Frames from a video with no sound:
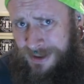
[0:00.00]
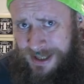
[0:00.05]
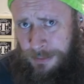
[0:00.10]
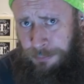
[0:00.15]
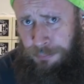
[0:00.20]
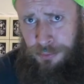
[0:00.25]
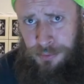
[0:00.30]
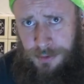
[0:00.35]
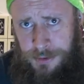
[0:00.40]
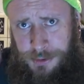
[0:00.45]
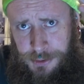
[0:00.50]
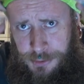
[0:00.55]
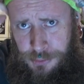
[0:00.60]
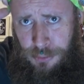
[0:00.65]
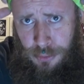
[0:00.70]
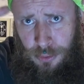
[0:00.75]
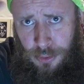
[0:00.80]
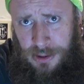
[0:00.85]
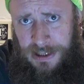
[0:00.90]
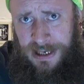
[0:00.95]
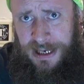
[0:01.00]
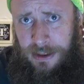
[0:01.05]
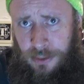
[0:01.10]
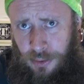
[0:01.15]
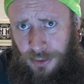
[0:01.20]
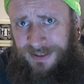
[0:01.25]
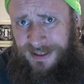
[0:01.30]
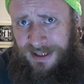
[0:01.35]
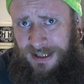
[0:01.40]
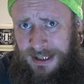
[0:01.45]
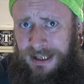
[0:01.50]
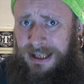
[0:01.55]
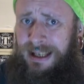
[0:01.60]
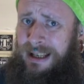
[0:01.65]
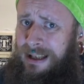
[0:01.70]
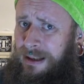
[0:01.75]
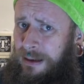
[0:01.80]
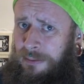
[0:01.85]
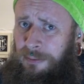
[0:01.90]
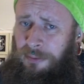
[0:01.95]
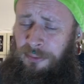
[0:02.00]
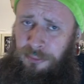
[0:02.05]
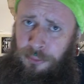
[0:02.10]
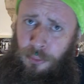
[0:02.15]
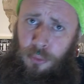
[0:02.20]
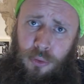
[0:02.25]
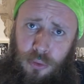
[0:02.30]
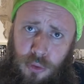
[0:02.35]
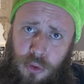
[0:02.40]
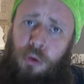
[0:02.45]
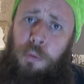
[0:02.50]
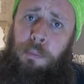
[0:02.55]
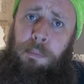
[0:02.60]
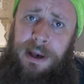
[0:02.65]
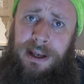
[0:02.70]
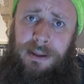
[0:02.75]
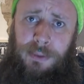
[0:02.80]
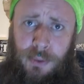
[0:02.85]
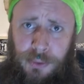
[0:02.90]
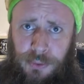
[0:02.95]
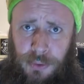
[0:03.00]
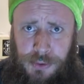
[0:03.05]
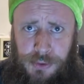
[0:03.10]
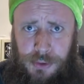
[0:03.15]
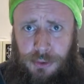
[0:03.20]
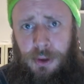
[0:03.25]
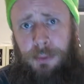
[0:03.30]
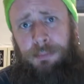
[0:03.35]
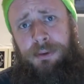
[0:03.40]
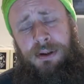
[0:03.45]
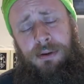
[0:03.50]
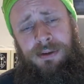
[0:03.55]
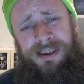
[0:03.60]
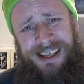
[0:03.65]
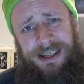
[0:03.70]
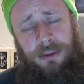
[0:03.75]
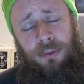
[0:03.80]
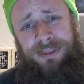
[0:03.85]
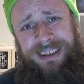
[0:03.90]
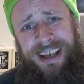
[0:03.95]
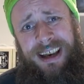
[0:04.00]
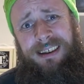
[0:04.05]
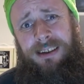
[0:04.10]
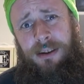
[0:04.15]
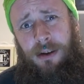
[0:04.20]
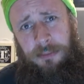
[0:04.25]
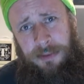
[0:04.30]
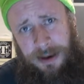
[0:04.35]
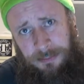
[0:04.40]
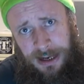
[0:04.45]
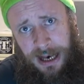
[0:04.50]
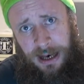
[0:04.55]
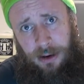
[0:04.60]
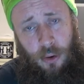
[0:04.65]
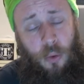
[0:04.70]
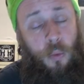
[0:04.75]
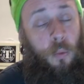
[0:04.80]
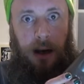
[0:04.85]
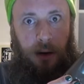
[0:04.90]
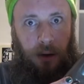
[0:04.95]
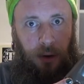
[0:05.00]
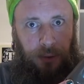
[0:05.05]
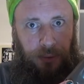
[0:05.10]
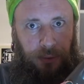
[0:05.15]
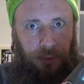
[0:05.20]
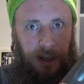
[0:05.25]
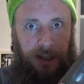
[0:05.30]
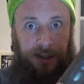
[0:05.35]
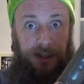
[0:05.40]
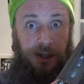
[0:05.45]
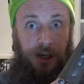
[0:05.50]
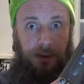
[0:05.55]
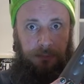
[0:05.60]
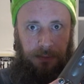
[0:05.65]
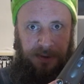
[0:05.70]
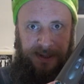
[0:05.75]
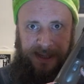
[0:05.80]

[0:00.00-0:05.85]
ça pousse sur les côtés et faut couper de temps en temps parce que sinon t'as quand même l'air con. Alors, tu l'as déjà vu,